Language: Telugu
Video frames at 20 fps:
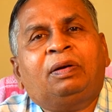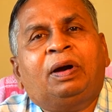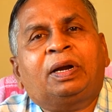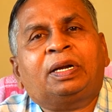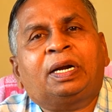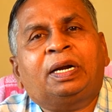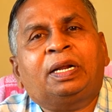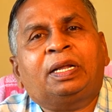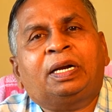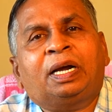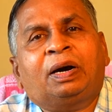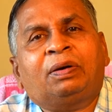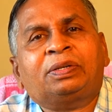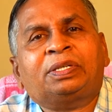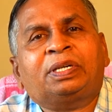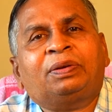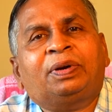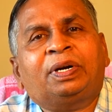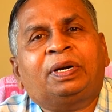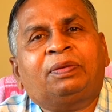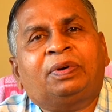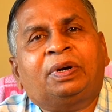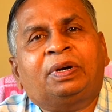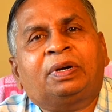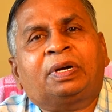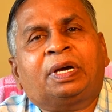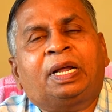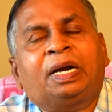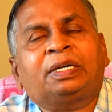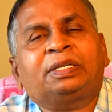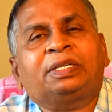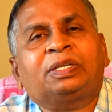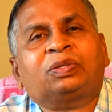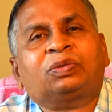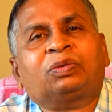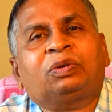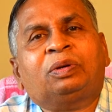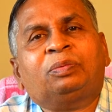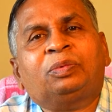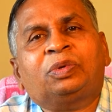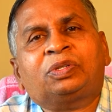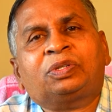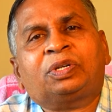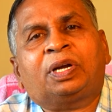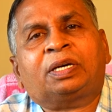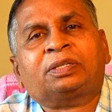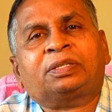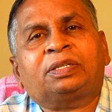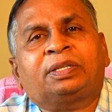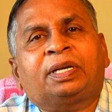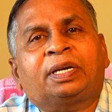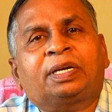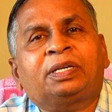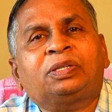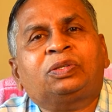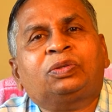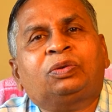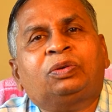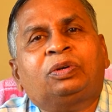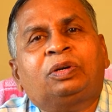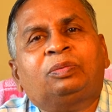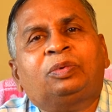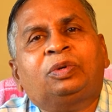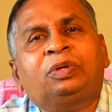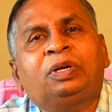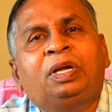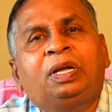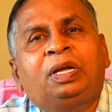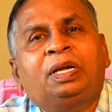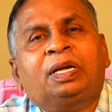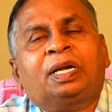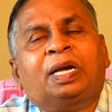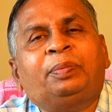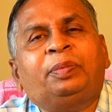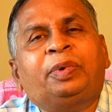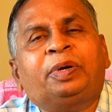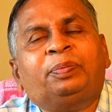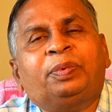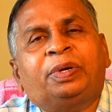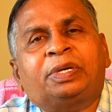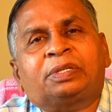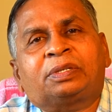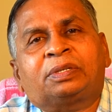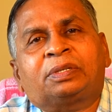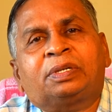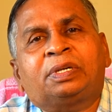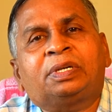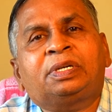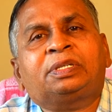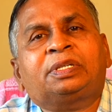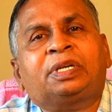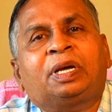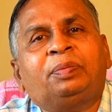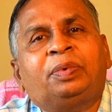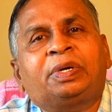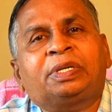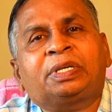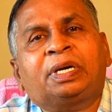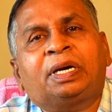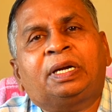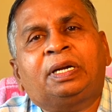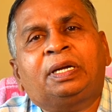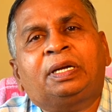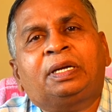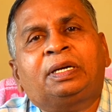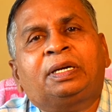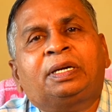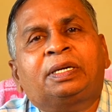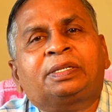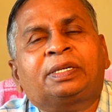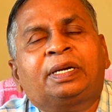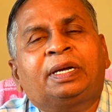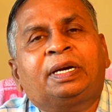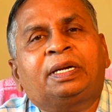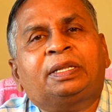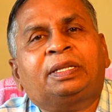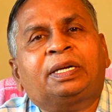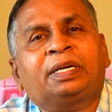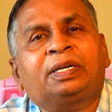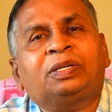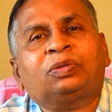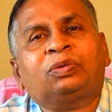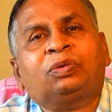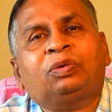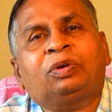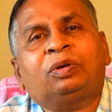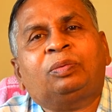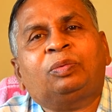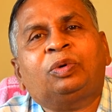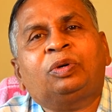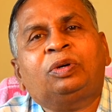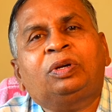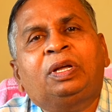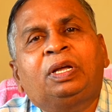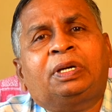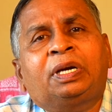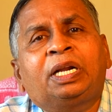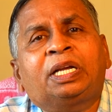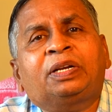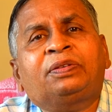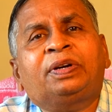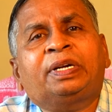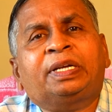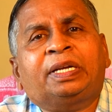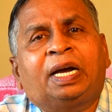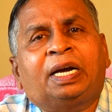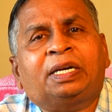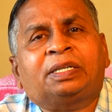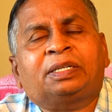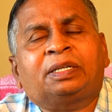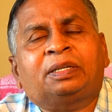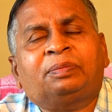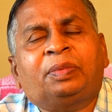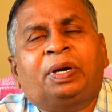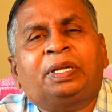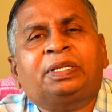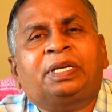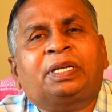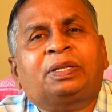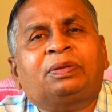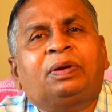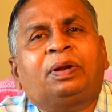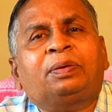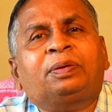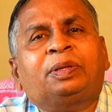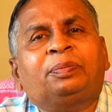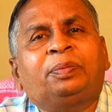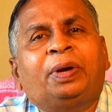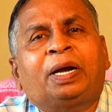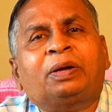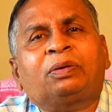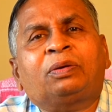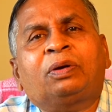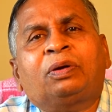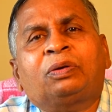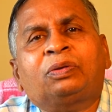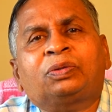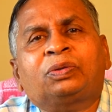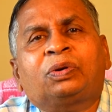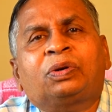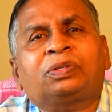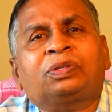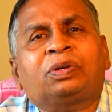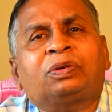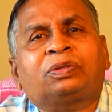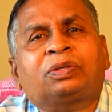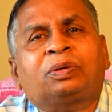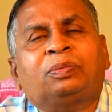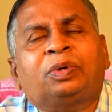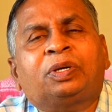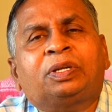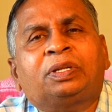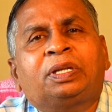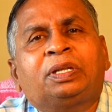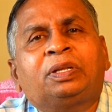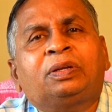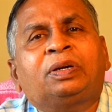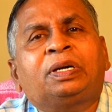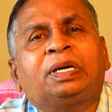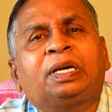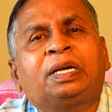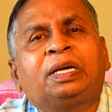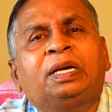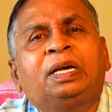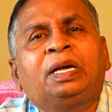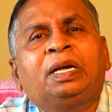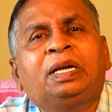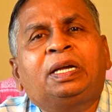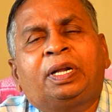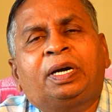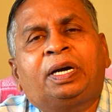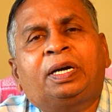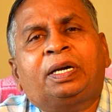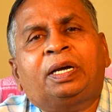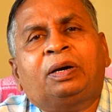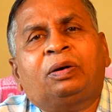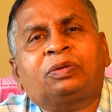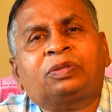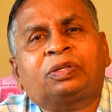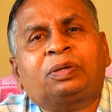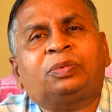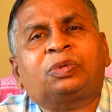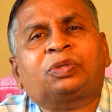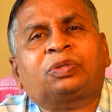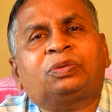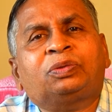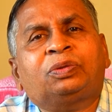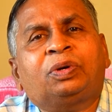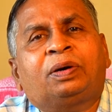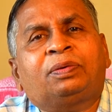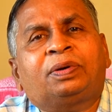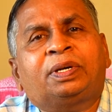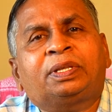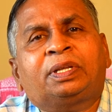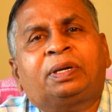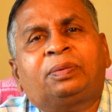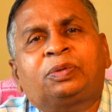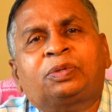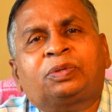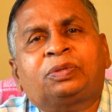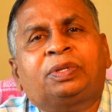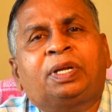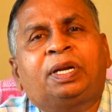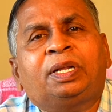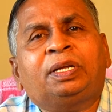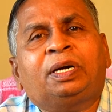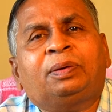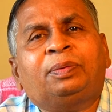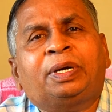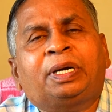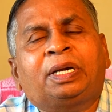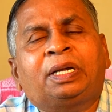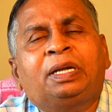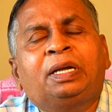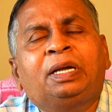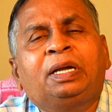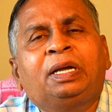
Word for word: ఇక్కడ రావాల్సిన వాటిని కలెక్ట్ చేసుకోవడము స్టాక్స్ తగ్గించుకోవడము కమిట్మెంట్స్ ఇన్స్టాల్మెంట్స్ కానీ ఇంట్రెస్ట్ కానీ తగ్గించుకోవడము లిక్విడ్ క్యాష్ మన చేతిలో ఏమైతే బ్యాంకులో కానీ ఉంచుకోవాల్సిన అవసరం ఉంటుంది ఎందుకంటే ఎలాంటి అవసరం వస్తుందో అవాంతరం వస్తుందో తెలియదు కాబట్టి